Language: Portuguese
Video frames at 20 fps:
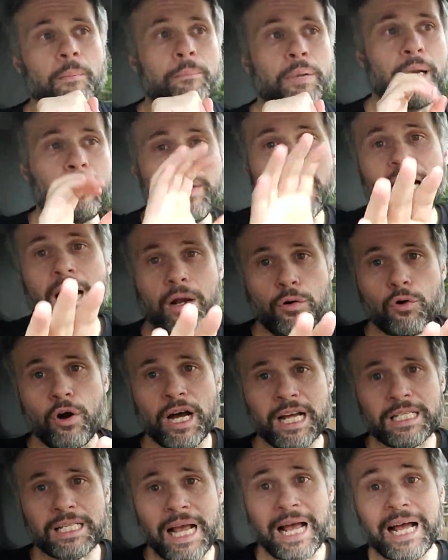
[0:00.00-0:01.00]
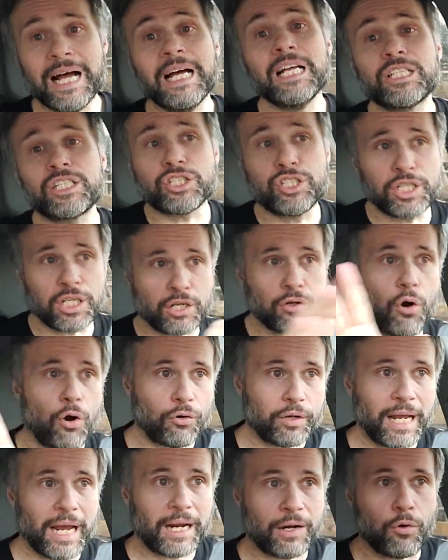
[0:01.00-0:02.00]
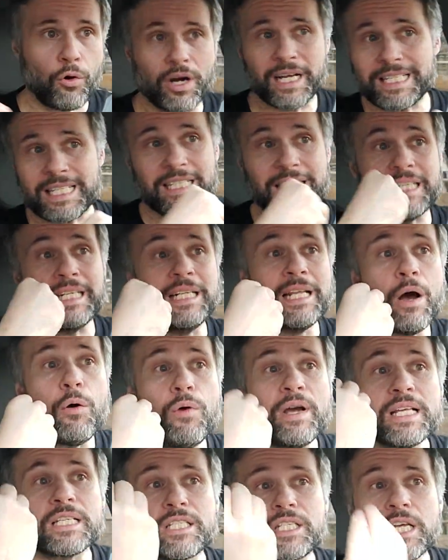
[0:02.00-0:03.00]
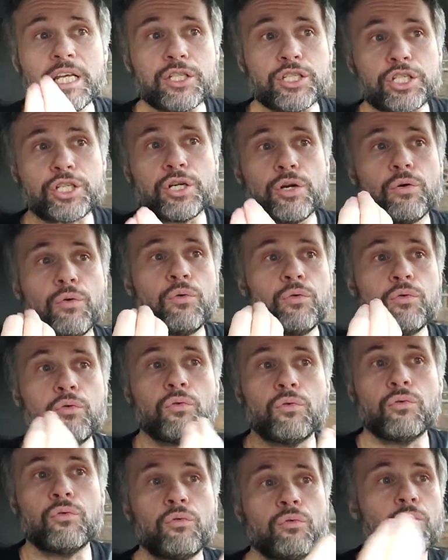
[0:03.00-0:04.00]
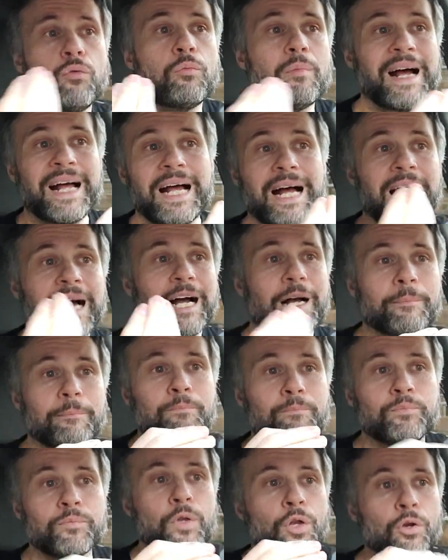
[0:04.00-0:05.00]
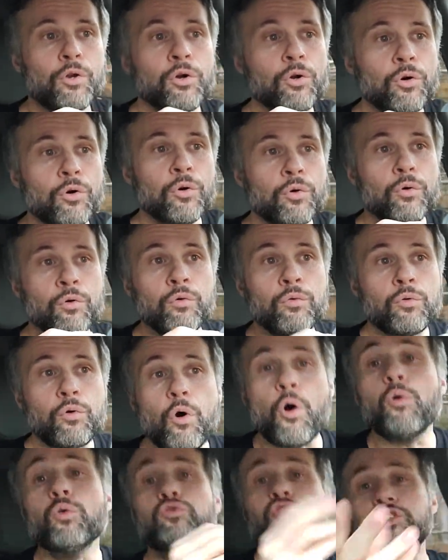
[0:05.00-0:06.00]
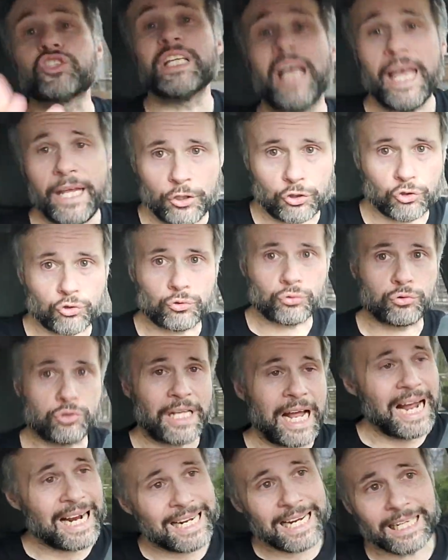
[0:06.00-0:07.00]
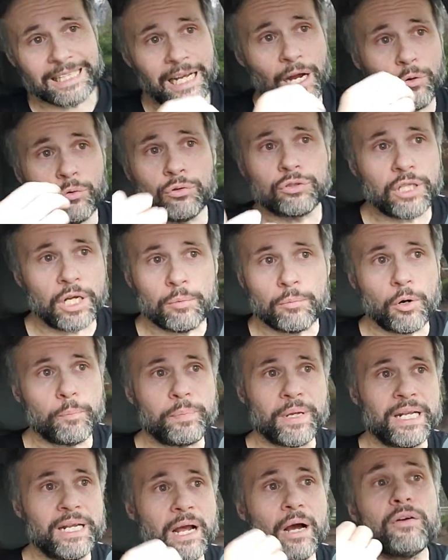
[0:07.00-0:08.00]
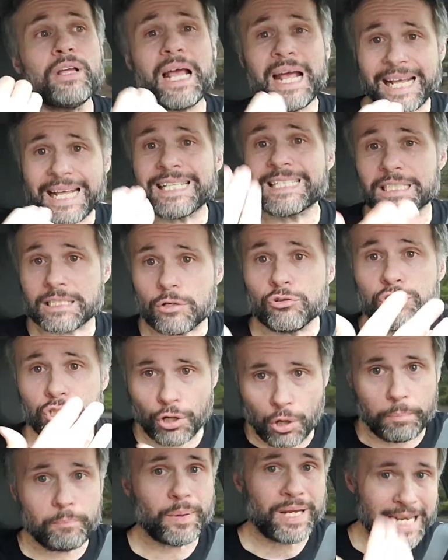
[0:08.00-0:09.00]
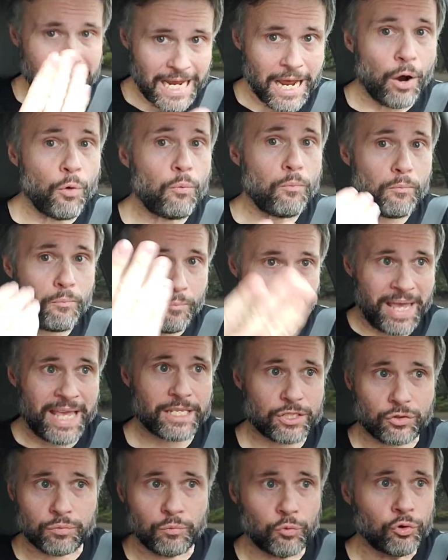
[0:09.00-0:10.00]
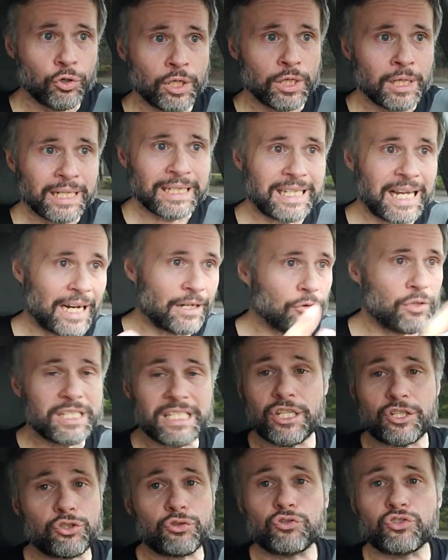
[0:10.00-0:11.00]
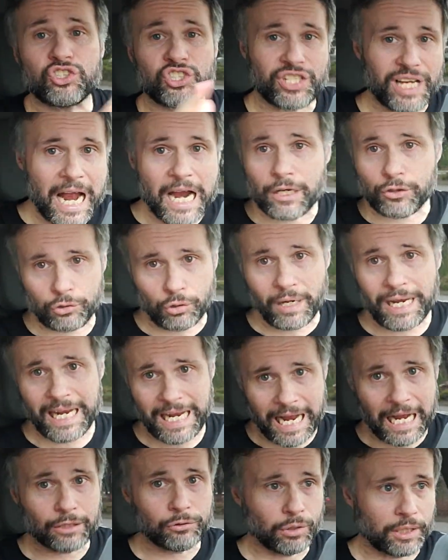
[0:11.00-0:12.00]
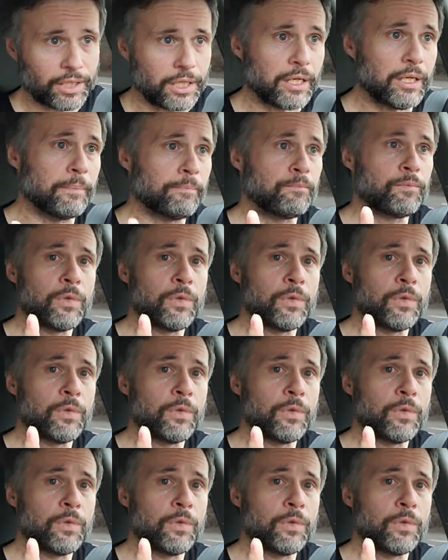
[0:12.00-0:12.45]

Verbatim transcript: Primeira coisa, antes de qualquer coisa, assim, não existe um, uma, um consenso, tá? Cada um tem uma opinião e é questão de opinião mesmo, tá? Não existe o um certo ou errado aqui.